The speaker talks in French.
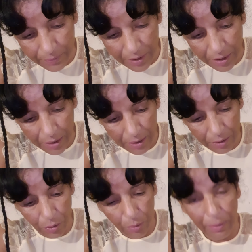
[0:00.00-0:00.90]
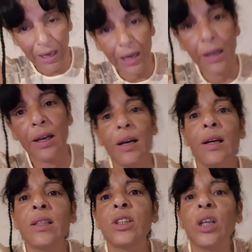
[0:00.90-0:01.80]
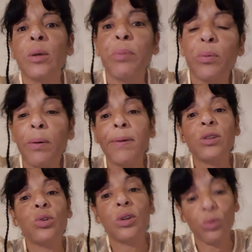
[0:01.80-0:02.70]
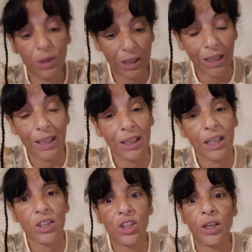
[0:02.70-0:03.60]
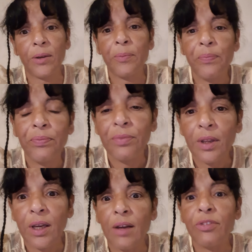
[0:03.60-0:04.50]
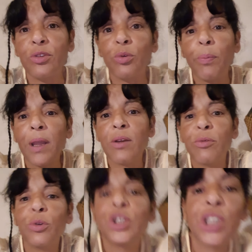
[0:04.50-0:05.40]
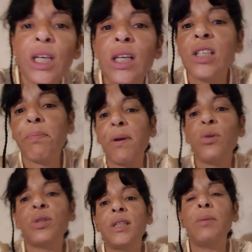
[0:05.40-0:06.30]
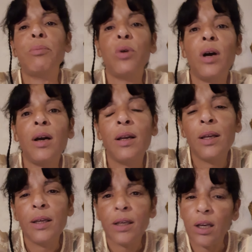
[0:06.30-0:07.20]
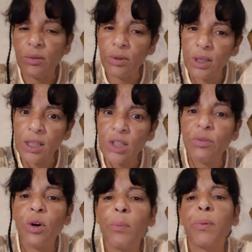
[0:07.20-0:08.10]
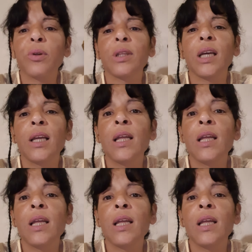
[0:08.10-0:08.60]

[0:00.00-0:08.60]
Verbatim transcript: euh, normal, je ne réponds pas parce que ça coûte très très cher. En fait, vous payez vos chers et j'ai payé aussi moi quand, quand je vous répondre.